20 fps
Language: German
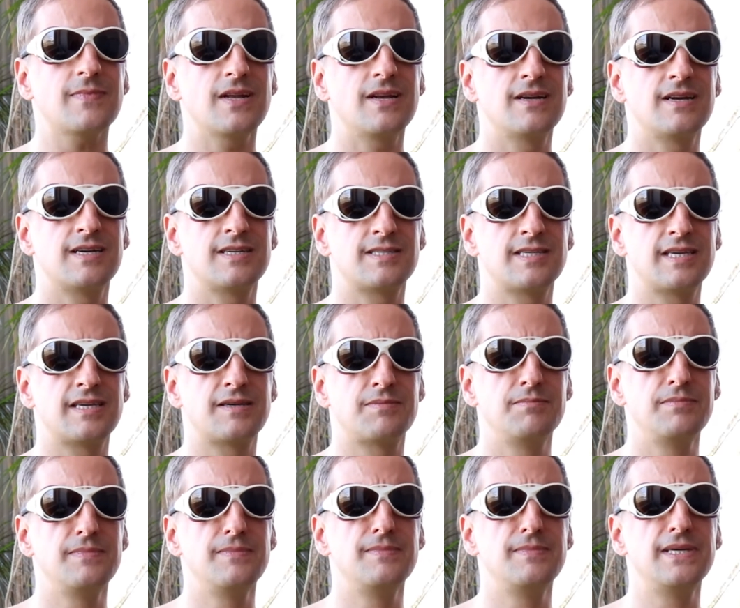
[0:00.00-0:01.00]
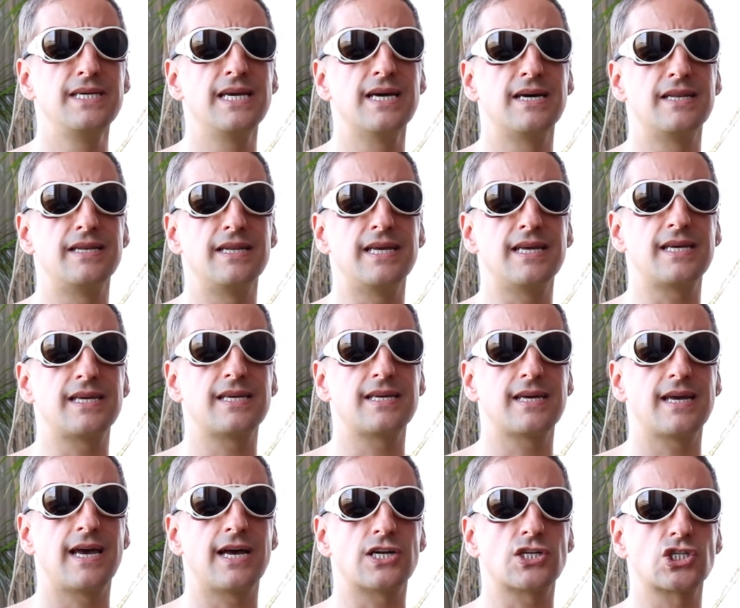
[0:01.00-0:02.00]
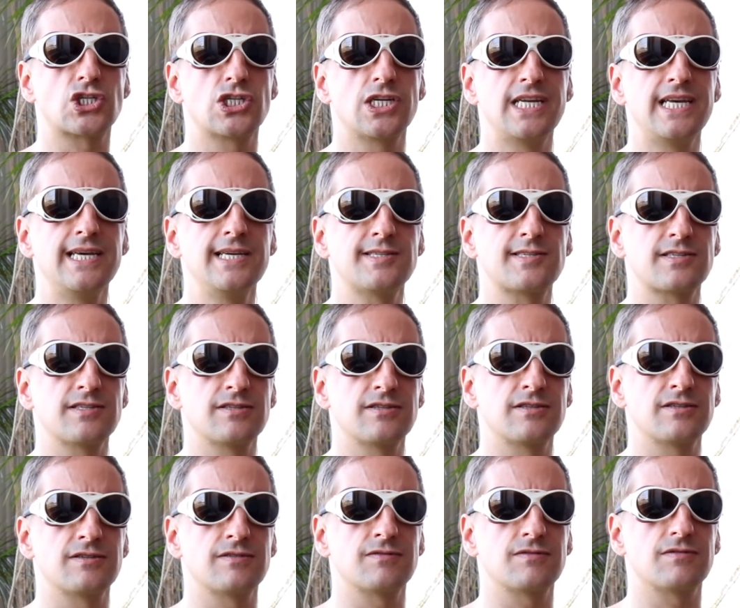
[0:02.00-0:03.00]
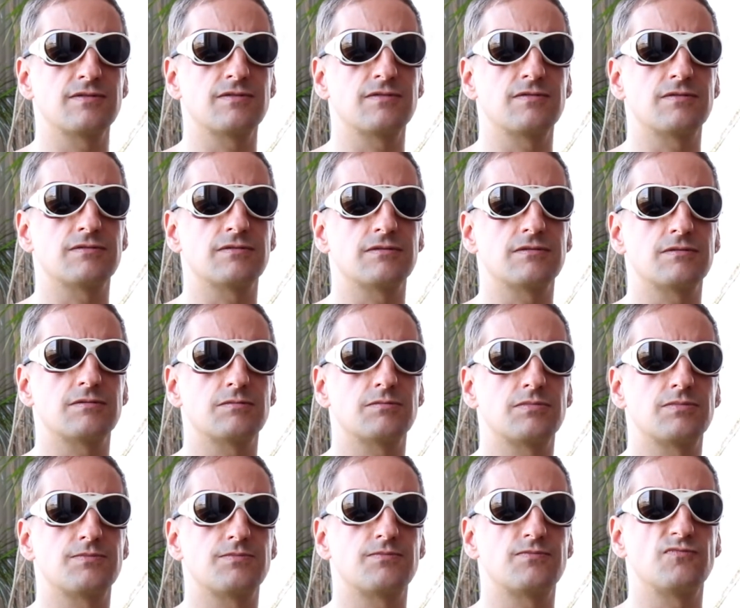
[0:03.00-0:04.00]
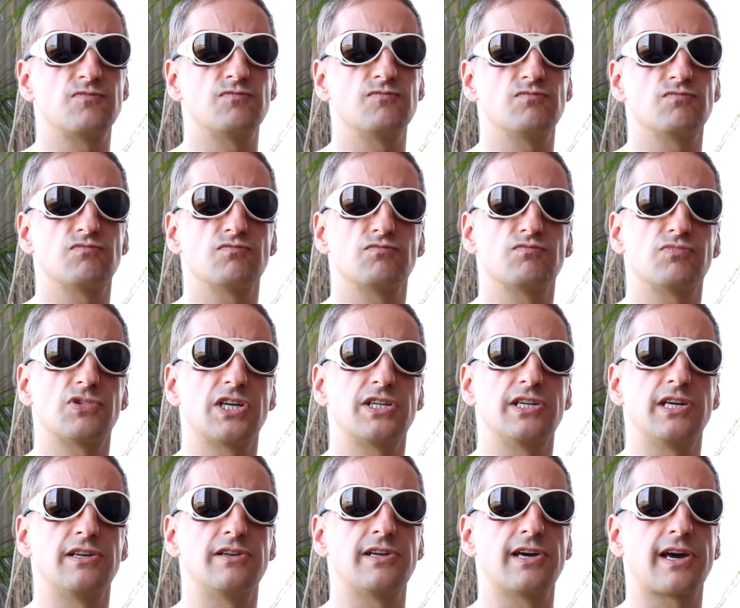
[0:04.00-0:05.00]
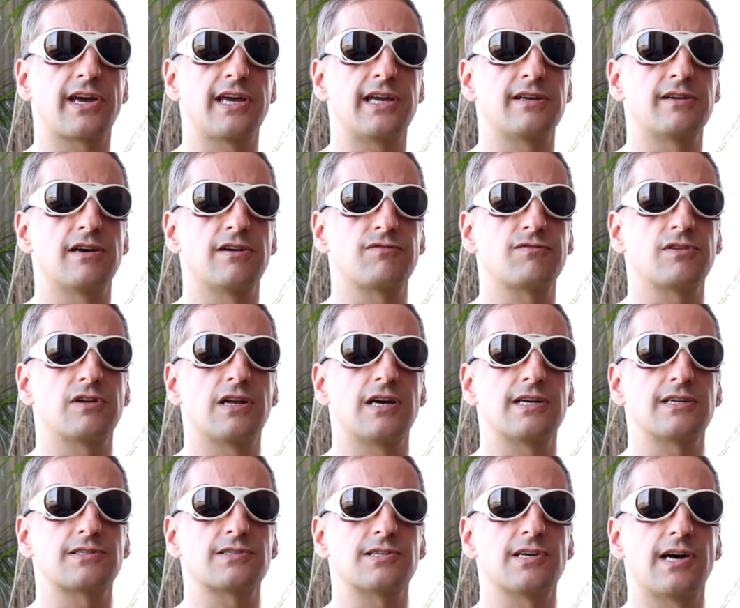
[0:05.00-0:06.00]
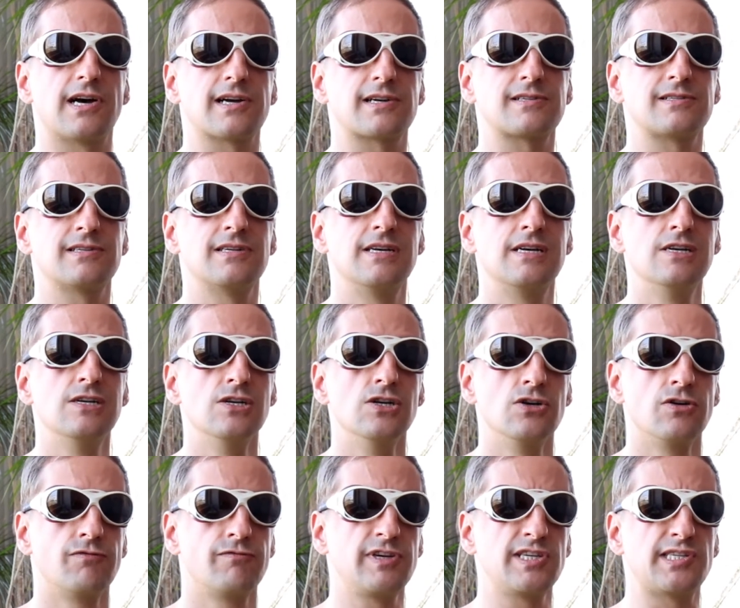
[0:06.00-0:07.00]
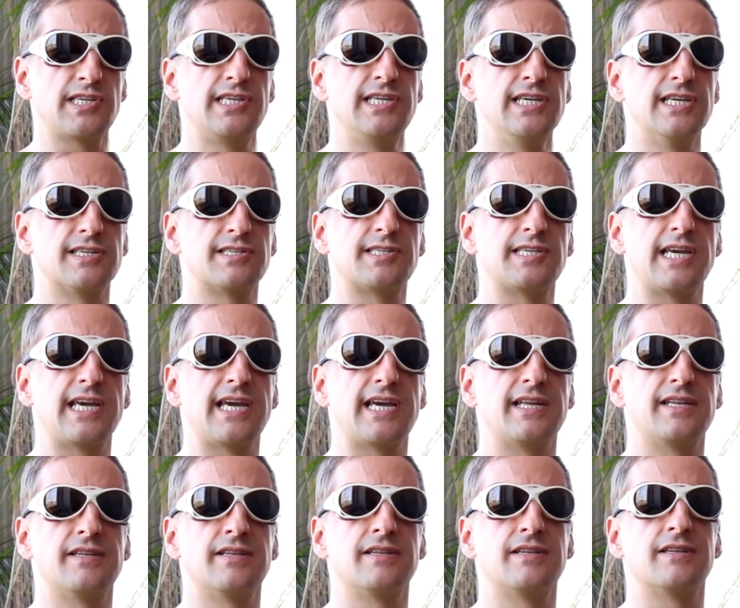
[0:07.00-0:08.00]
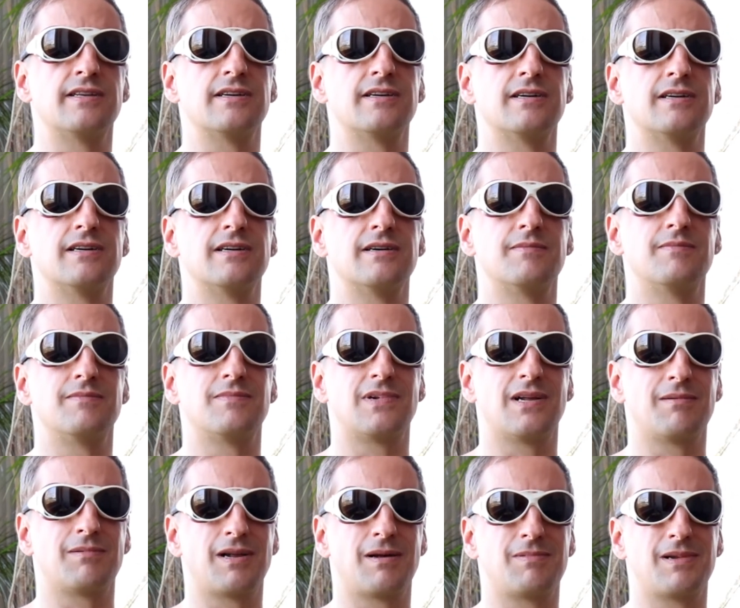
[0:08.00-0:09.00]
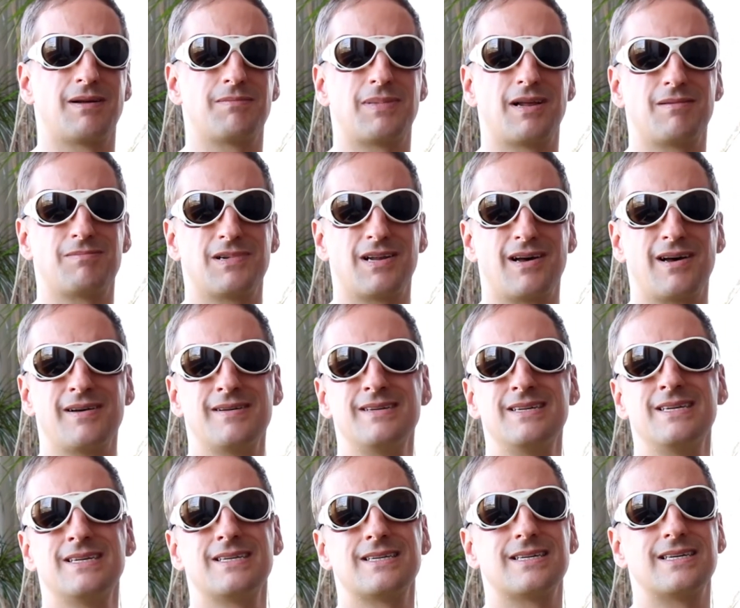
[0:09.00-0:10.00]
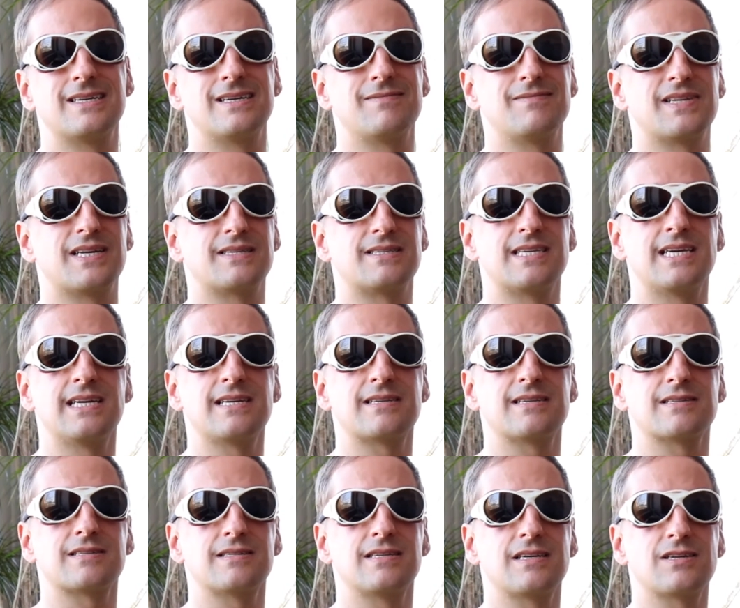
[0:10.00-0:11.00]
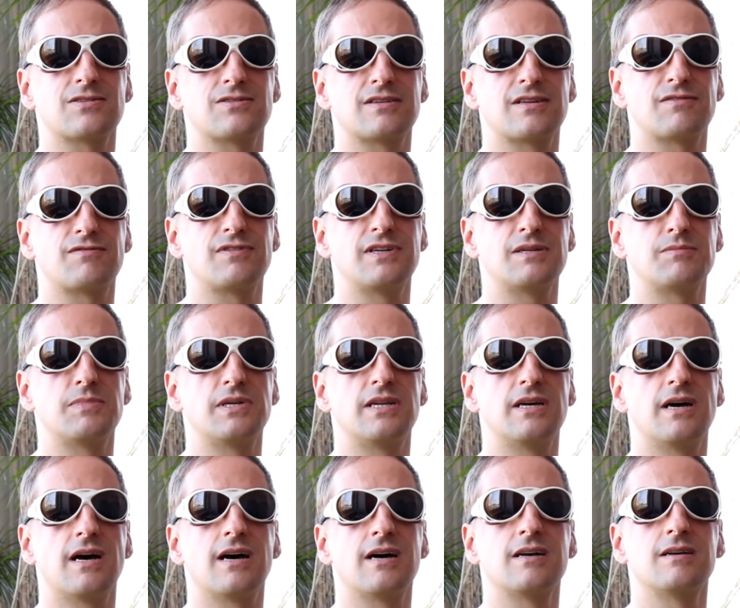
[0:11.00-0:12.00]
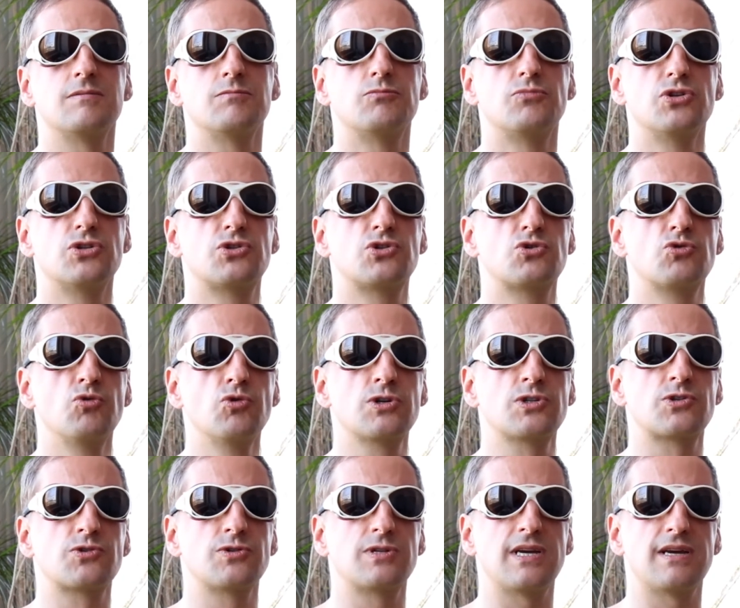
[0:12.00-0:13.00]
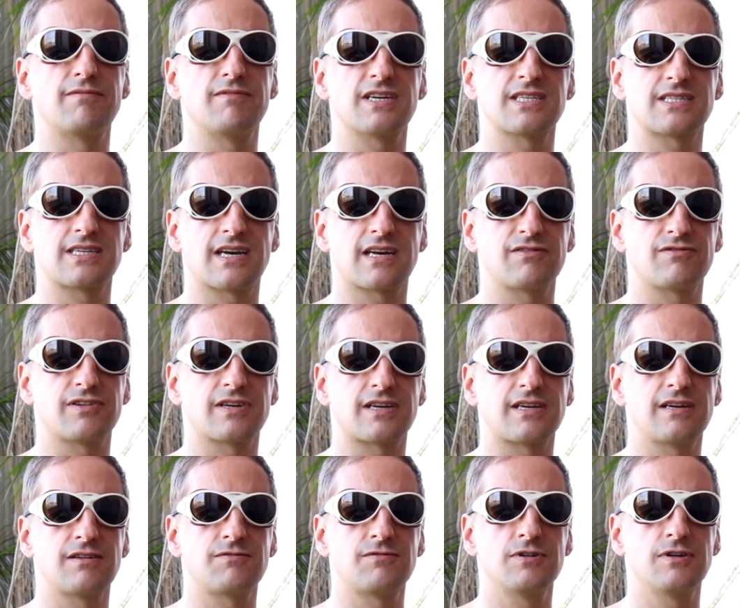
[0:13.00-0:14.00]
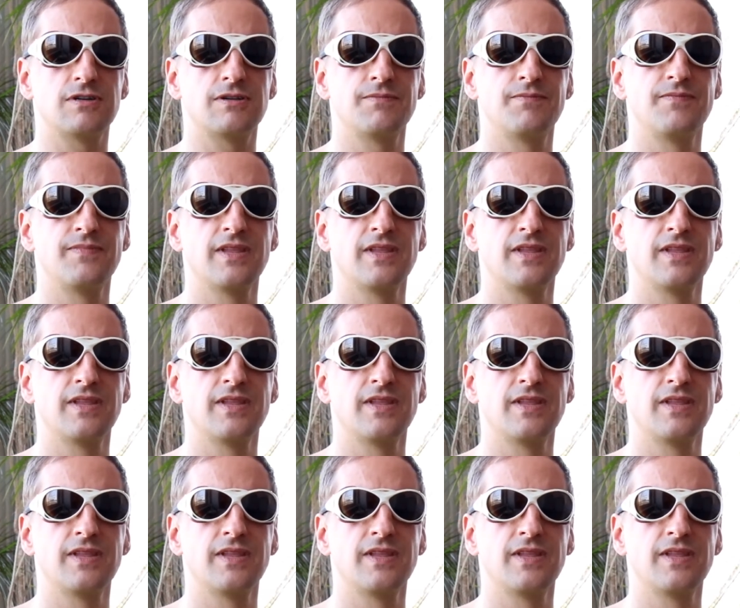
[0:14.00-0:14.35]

äh, sich mir nicht erschließen, äh, bei denen der Redner vielleicht sagt, wie Sie hier sehen, ähm, bla bla bla bla bla, ähm, dann sehe ich das nicht und dann fehlt mir der Bezug zu dem, was da referiert wird.